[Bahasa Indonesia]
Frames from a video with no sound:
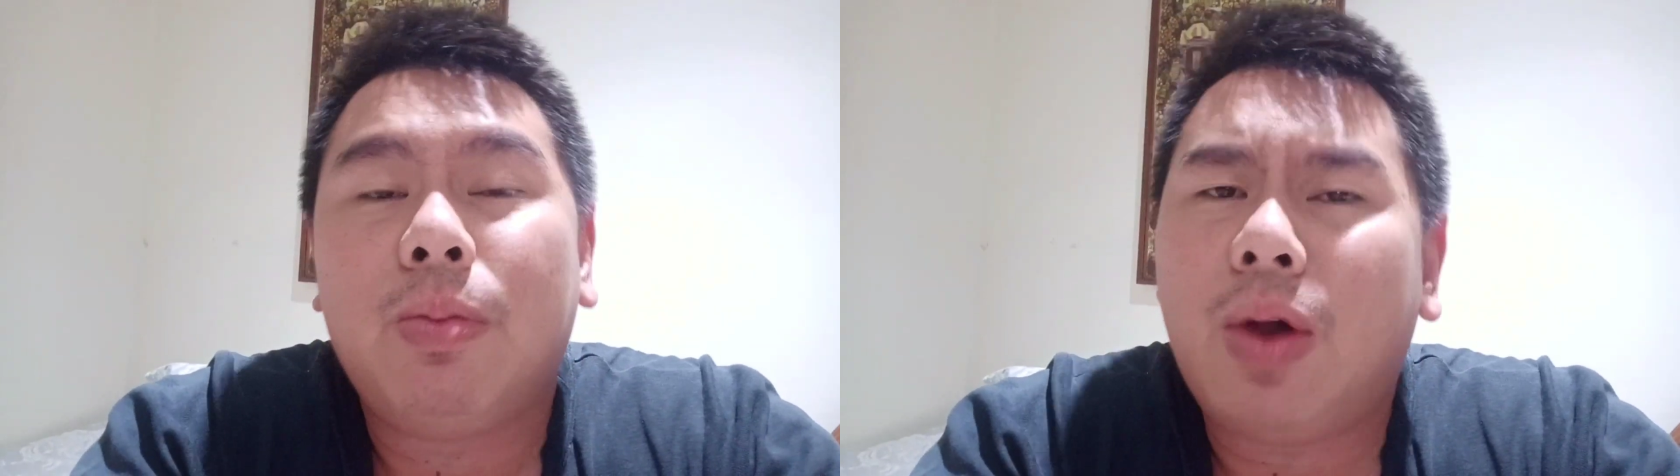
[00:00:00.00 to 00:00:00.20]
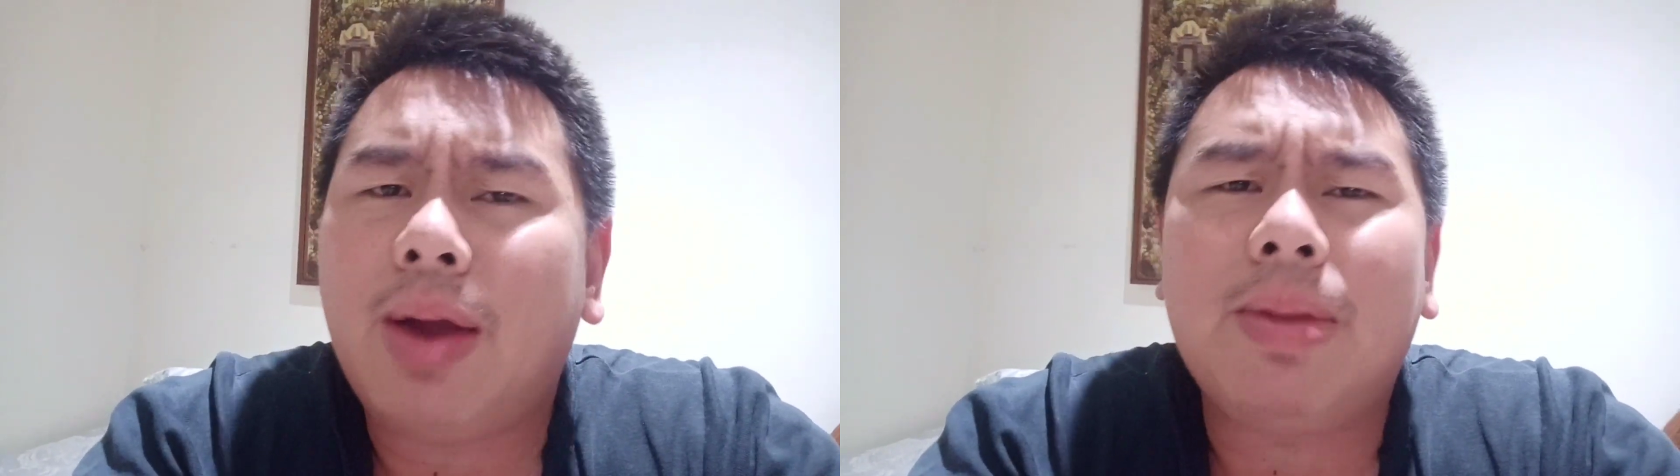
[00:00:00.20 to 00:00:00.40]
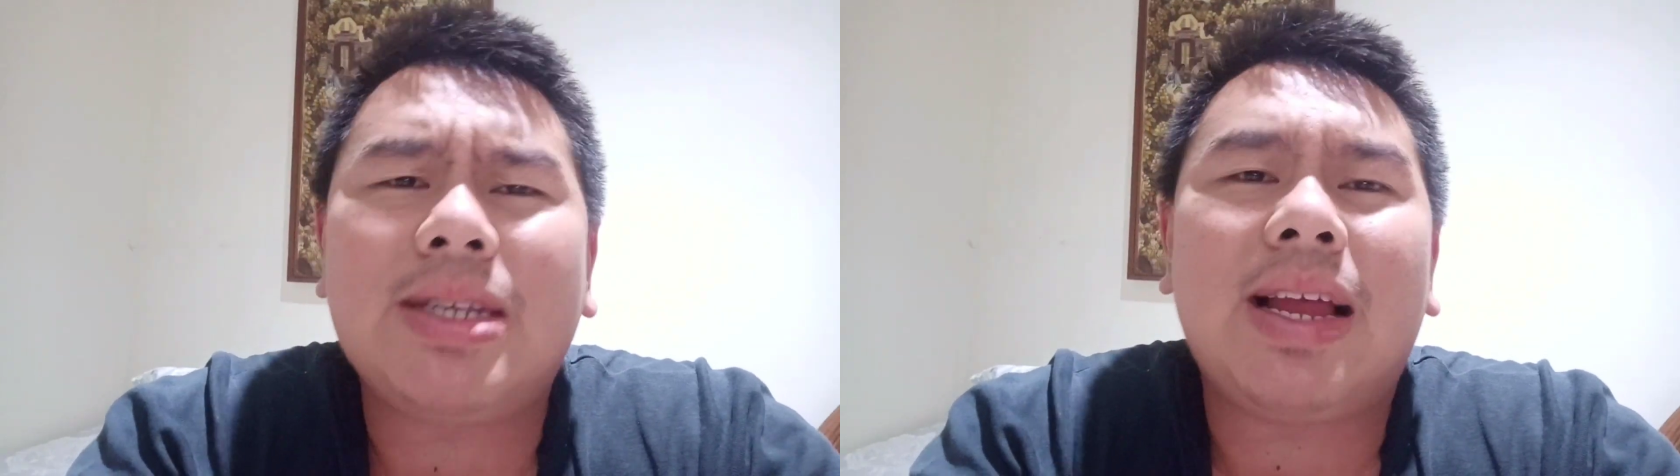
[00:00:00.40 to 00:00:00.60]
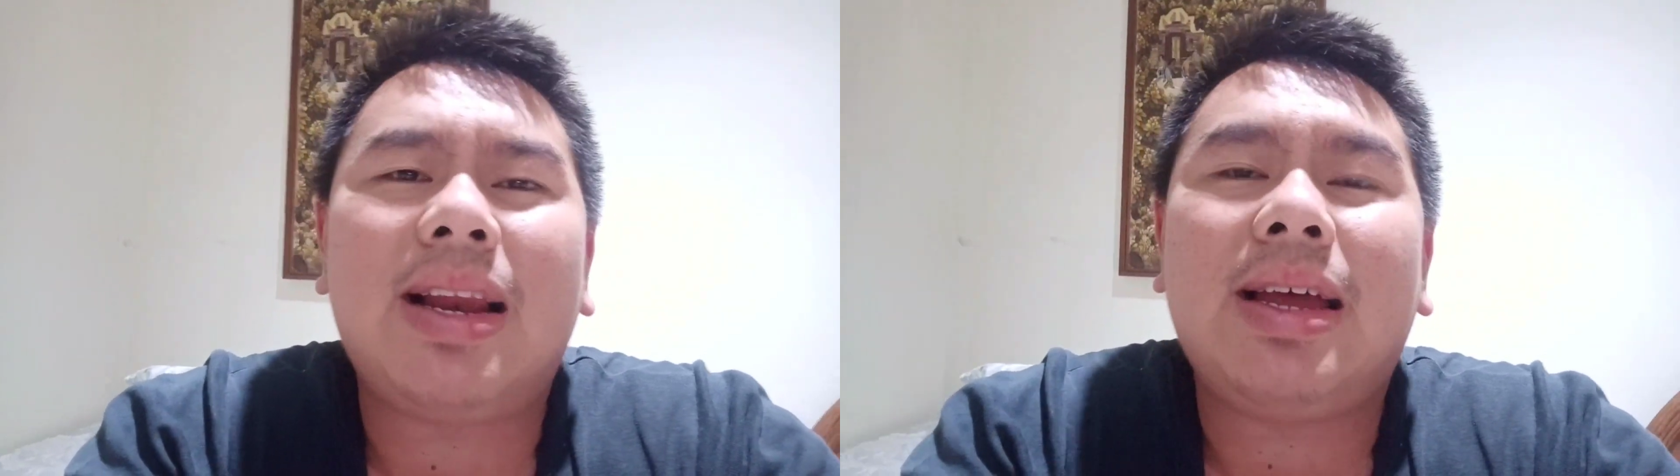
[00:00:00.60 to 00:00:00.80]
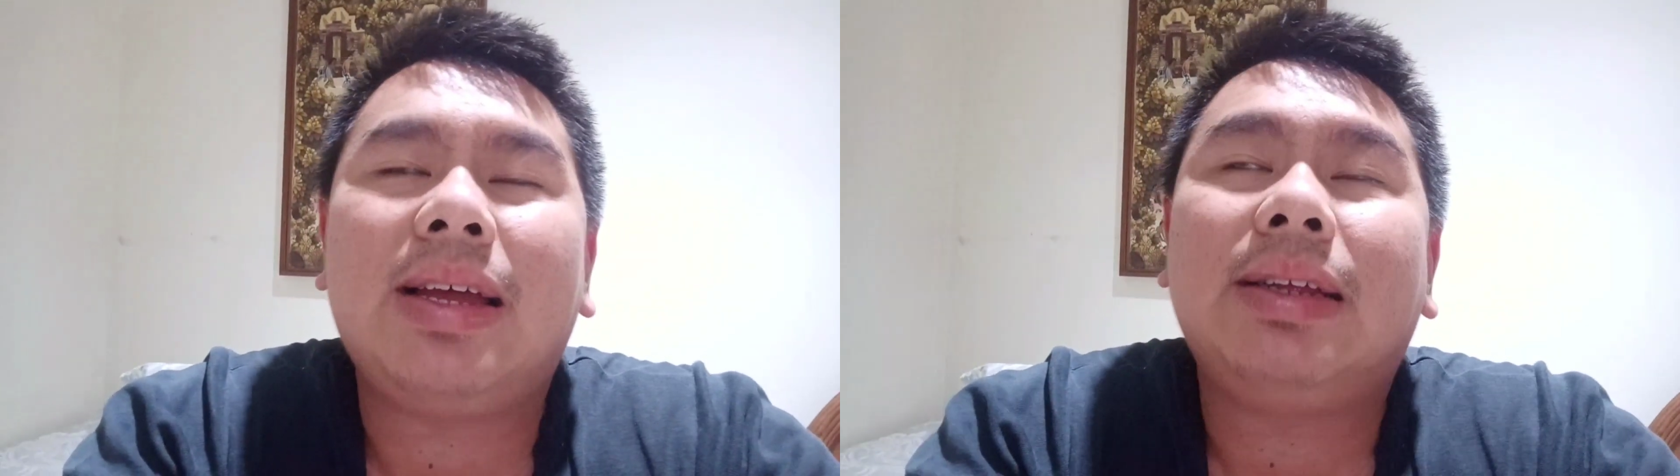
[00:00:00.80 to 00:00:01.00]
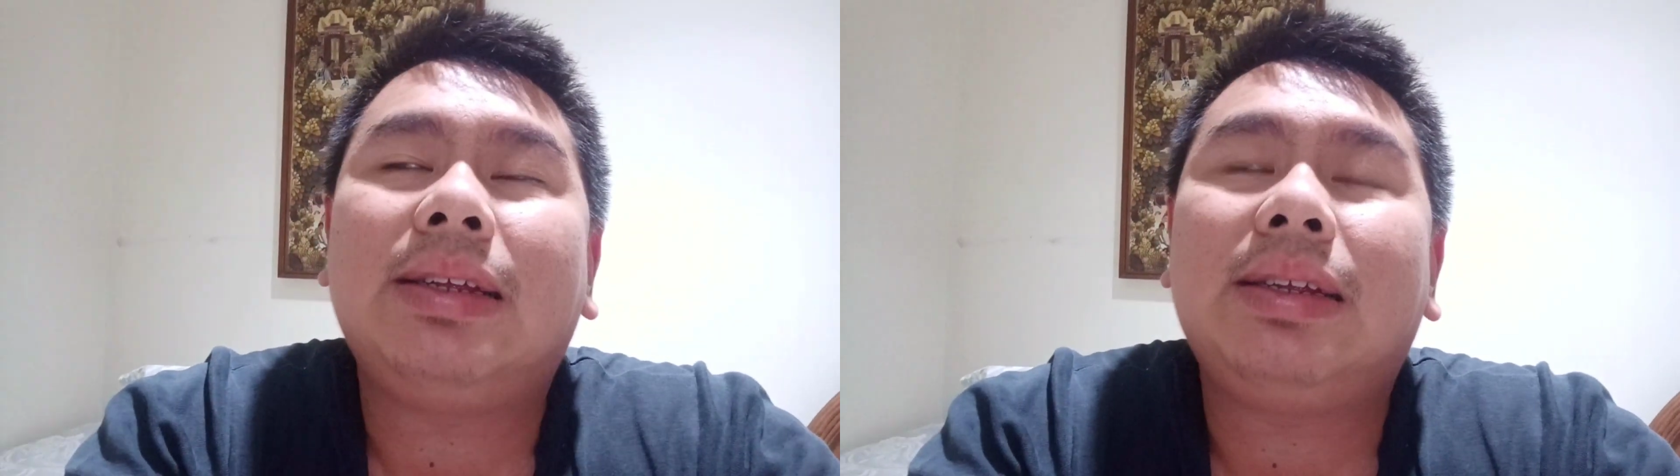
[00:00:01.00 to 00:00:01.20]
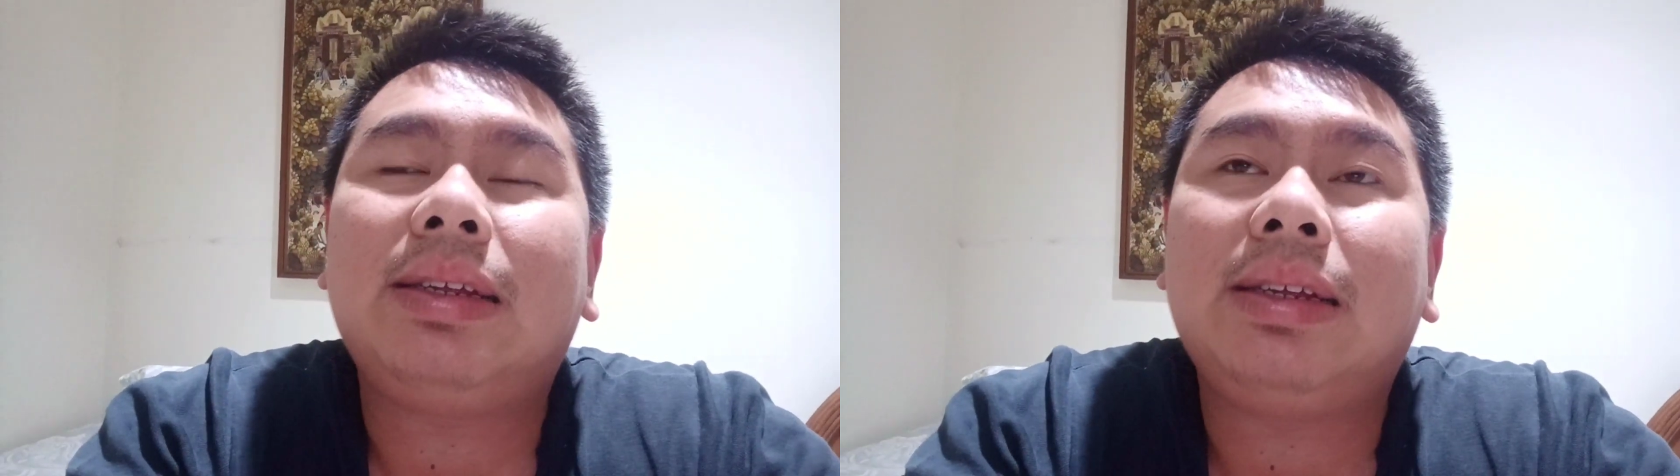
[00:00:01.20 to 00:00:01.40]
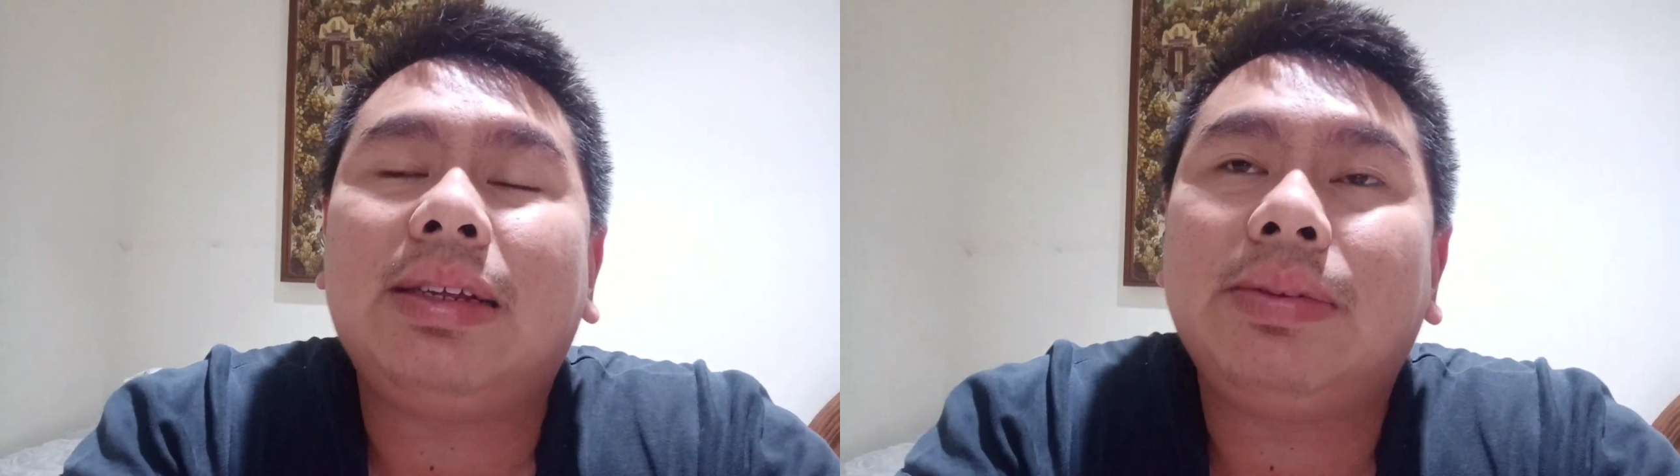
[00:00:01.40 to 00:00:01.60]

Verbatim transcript: Bukan masalah uh,